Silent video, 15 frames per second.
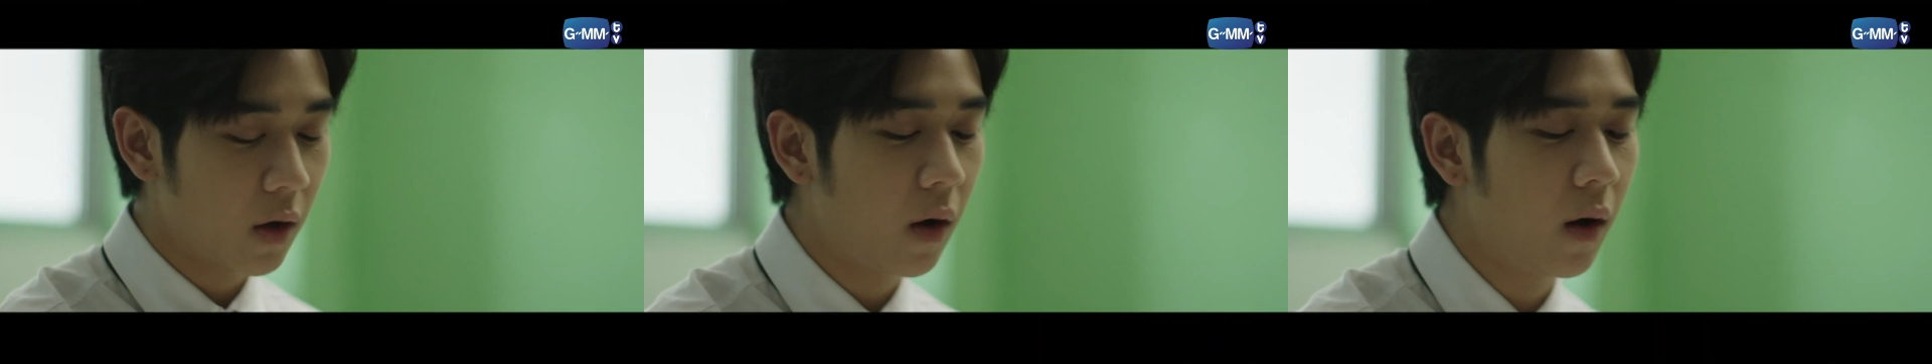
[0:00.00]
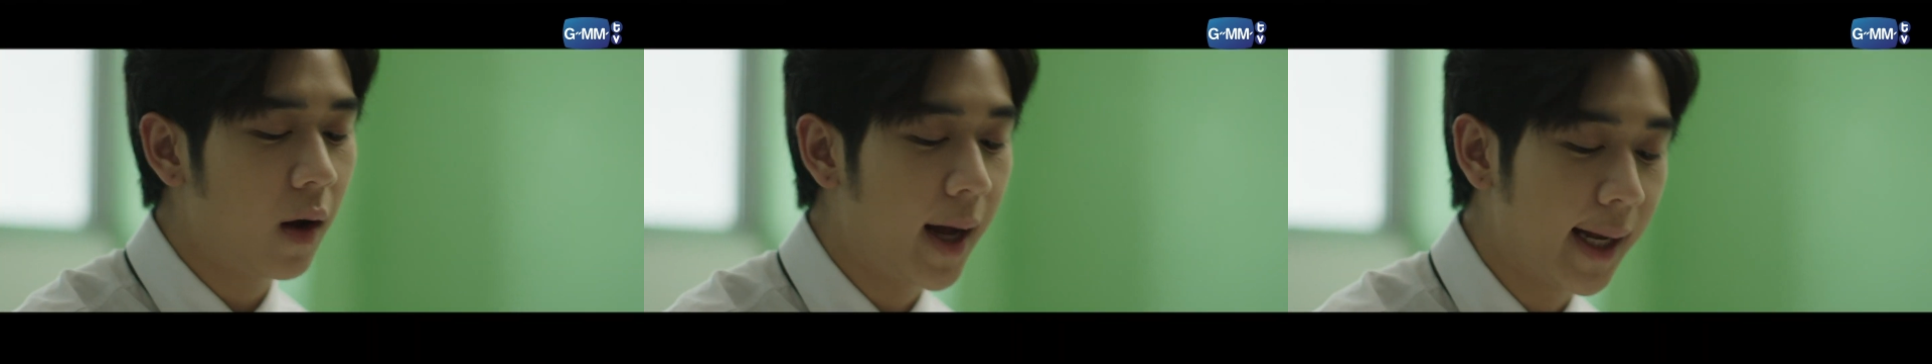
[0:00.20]

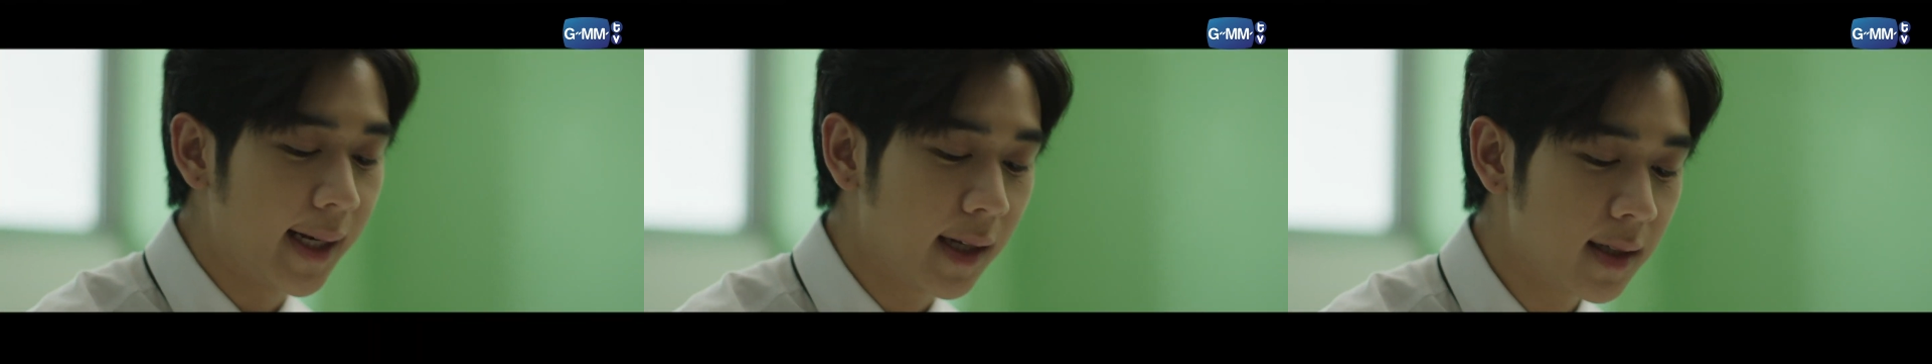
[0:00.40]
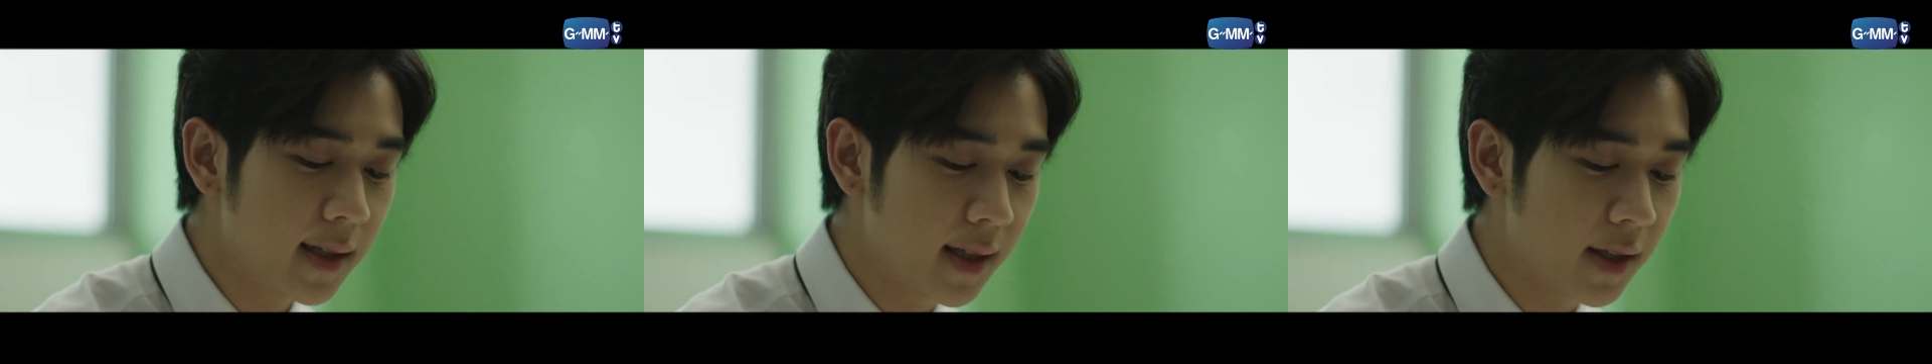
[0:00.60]
ก็อ่าน
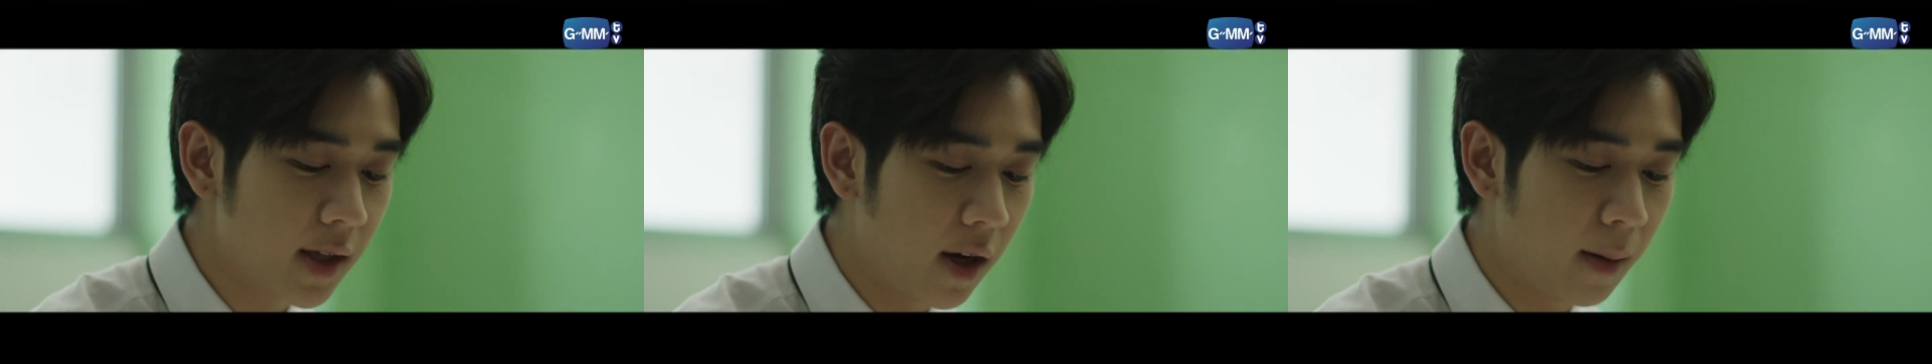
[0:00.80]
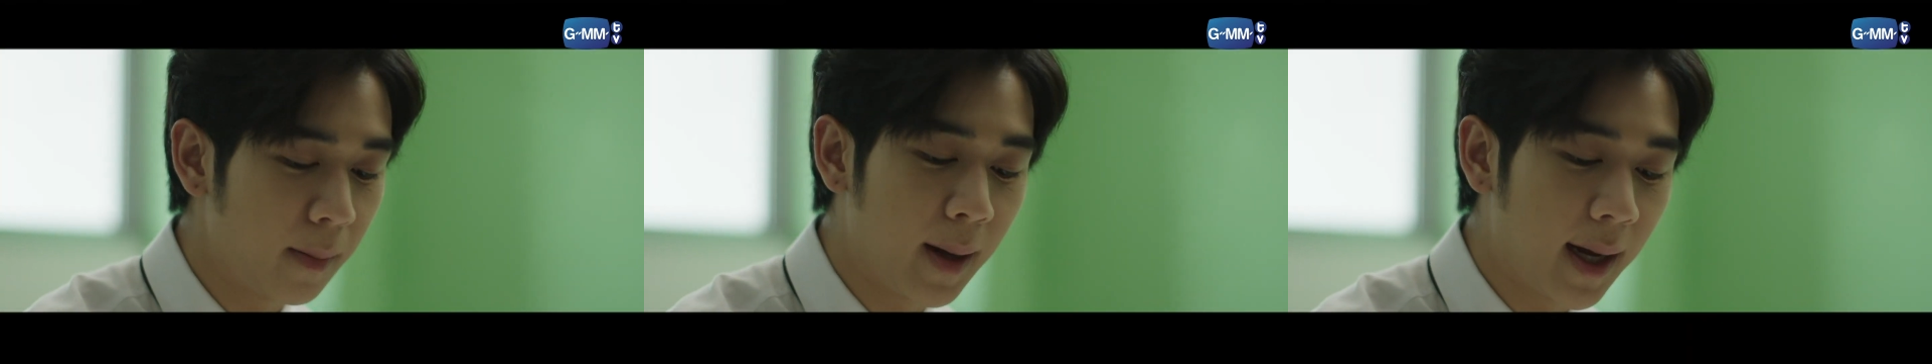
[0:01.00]
หนังสือ
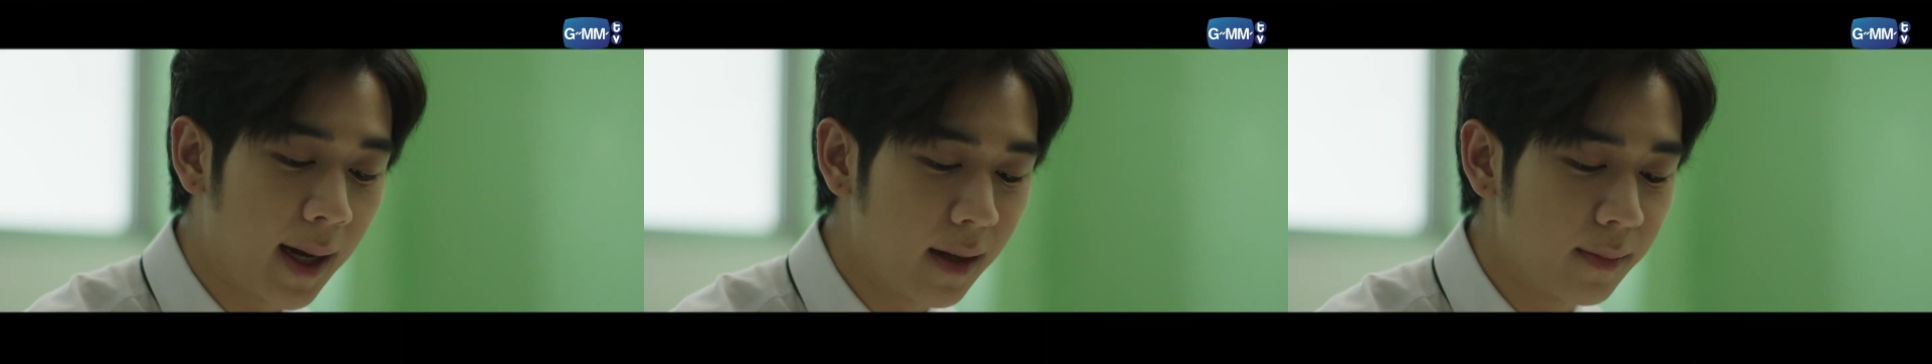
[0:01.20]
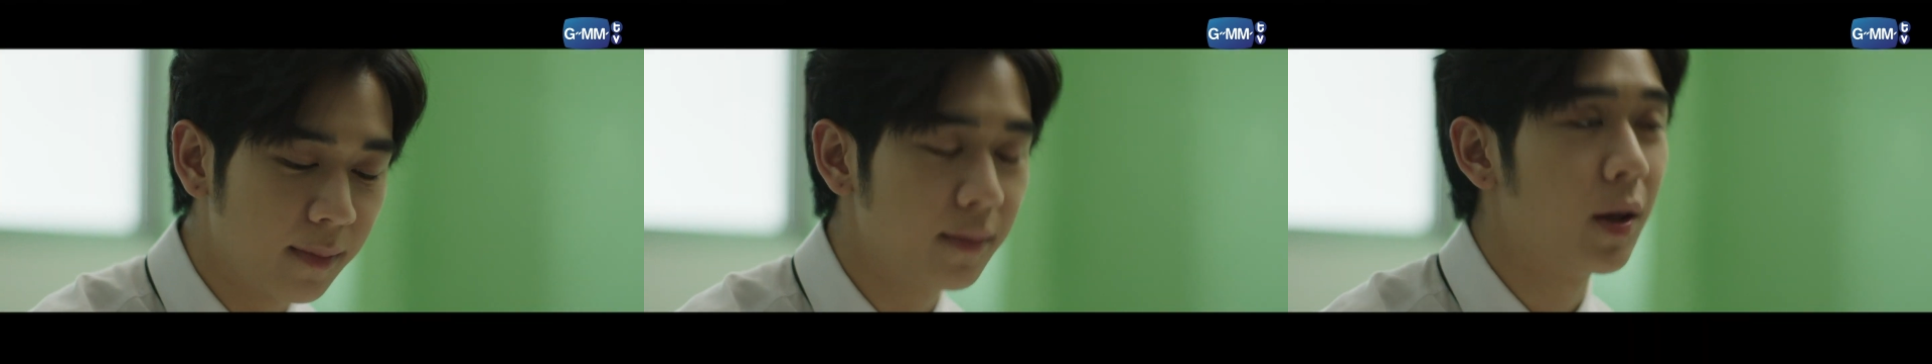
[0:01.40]
สอบอะ
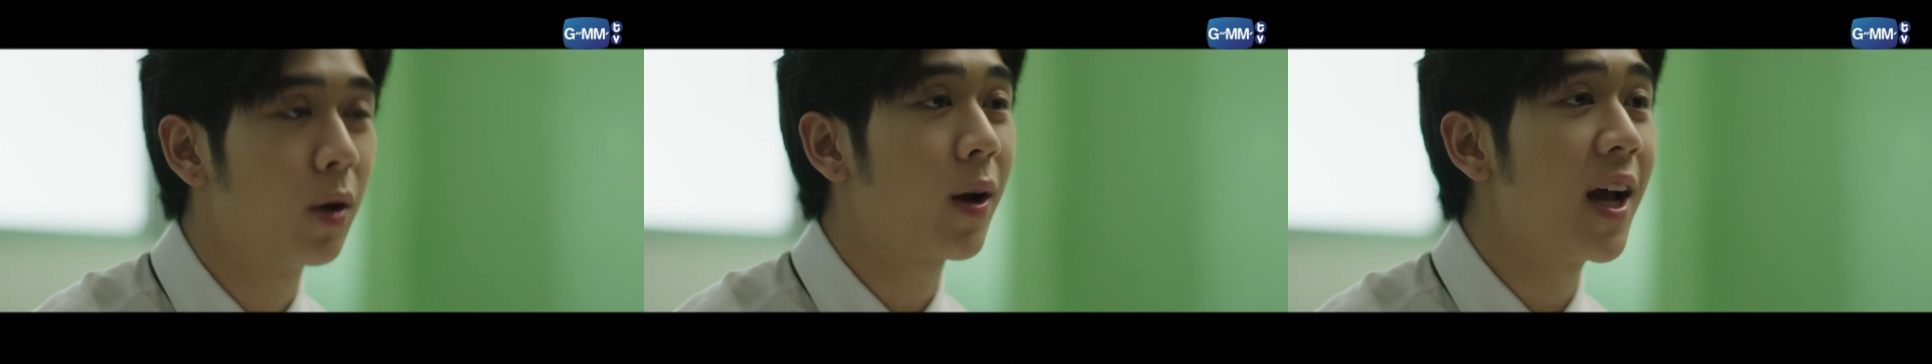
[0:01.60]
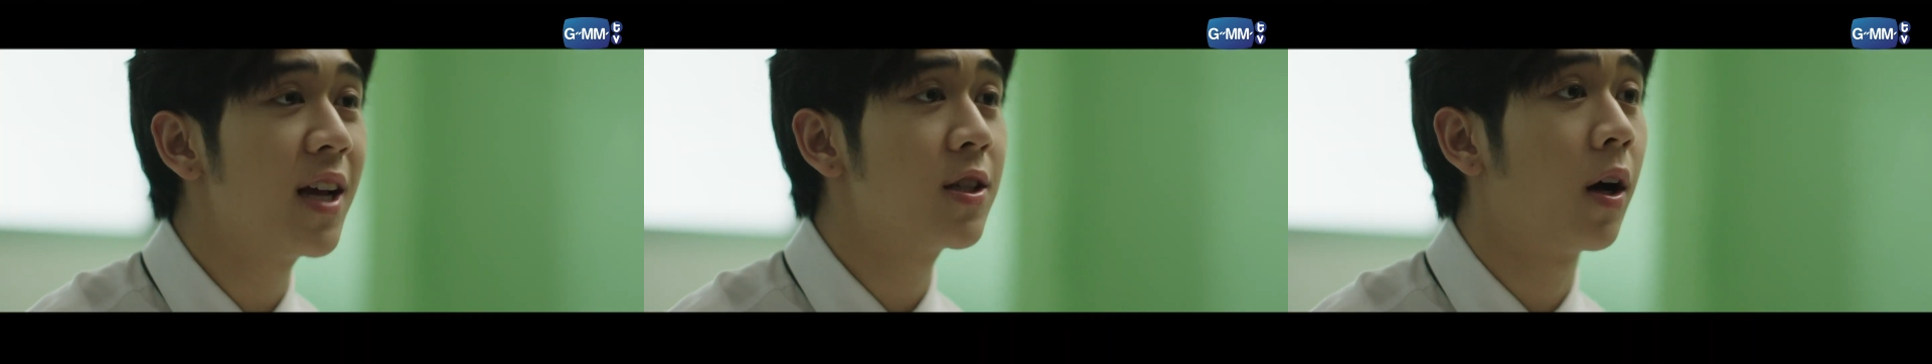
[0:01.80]
เรา
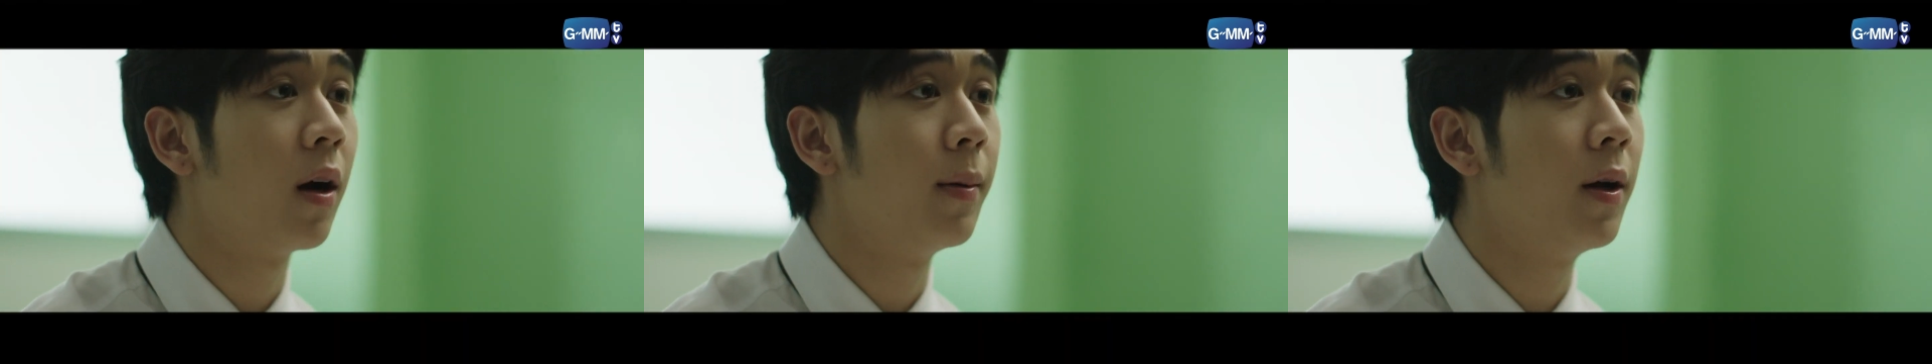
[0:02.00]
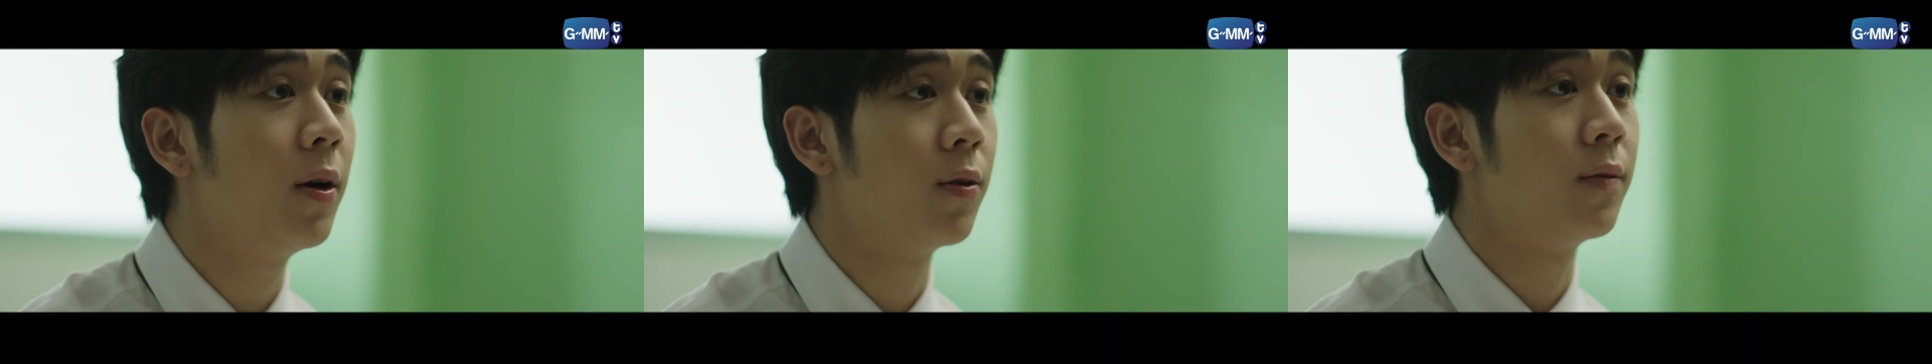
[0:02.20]
ใกล้สอ
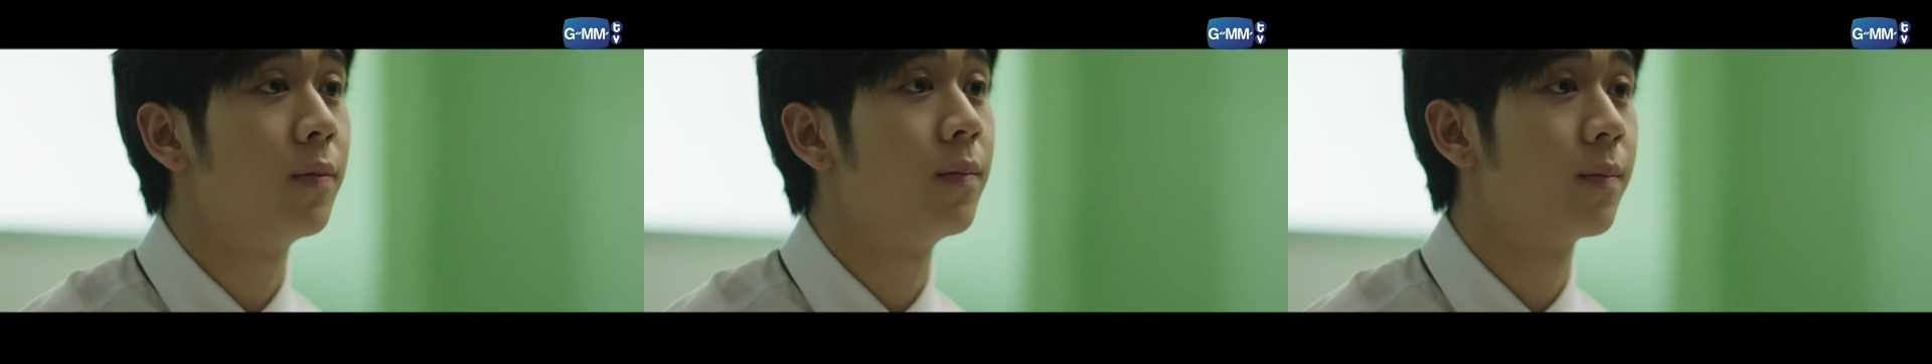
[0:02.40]
บแล้ว